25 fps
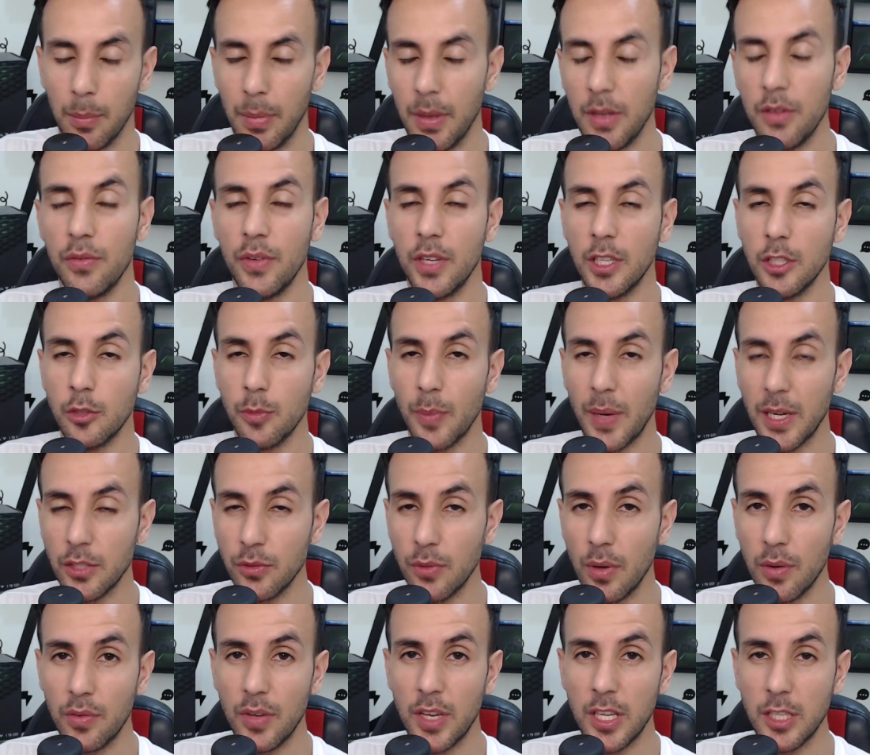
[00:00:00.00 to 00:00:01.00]
Bem-vindos
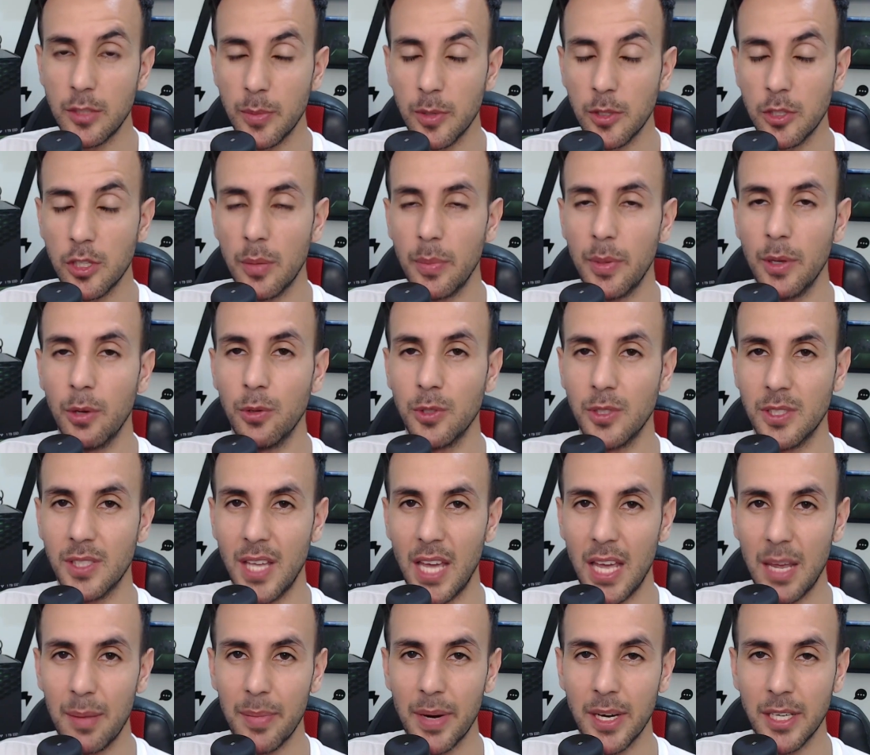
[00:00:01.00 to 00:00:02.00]
mais uma vez, meus amigos
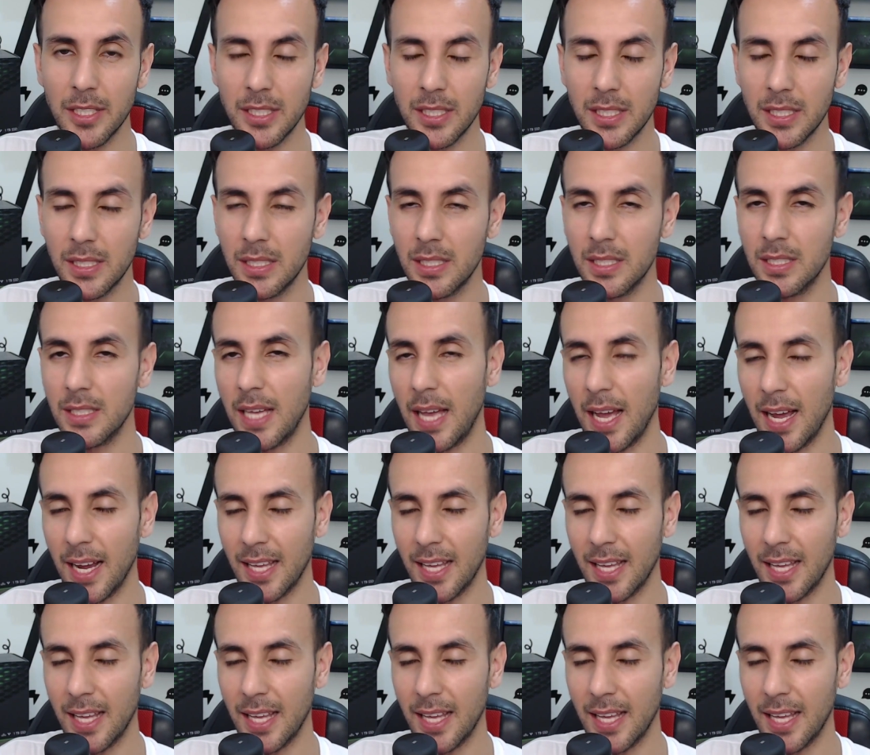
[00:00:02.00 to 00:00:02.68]
gamers,